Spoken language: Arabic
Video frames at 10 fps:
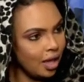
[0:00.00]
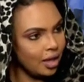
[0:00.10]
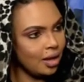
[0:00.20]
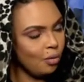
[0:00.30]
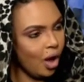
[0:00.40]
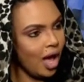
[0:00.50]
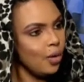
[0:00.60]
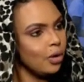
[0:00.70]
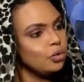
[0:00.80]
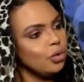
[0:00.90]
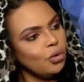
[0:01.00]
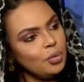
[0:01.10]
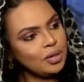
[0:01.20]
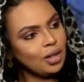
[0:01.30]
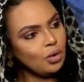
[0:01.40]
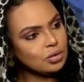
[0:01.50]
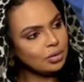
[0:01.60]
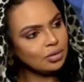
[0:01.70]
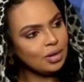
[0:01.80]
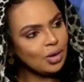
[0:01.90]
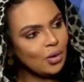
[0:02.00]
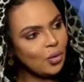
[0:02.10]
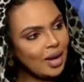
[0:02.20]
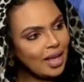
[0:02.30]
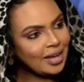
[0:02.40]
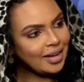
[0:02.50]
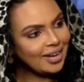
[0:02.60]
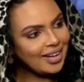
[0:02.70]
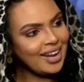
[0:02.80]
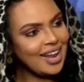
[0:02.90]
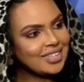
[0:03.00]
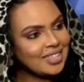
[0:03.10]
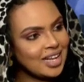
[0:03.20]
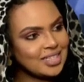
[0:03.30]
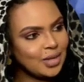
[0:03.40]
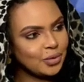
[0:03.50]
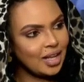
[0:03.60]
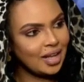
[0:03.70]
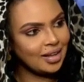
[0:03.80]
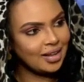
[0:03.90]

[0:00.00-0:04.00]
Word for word: هي محاوله هروب من الحزن ولكن ليه الأجنحة السوداء؟